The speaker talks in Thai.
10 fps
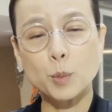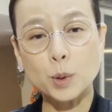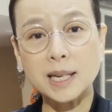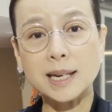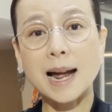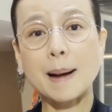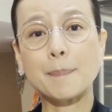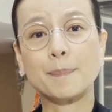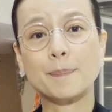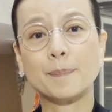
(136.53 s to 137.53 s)
บุรีรั
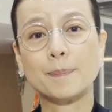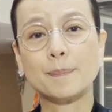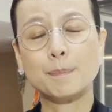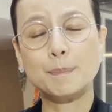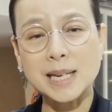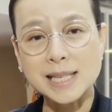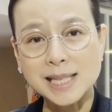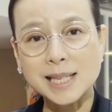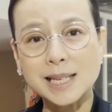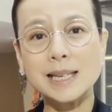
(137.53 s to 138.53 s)
มย์บี
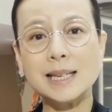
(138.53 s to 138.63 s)
จี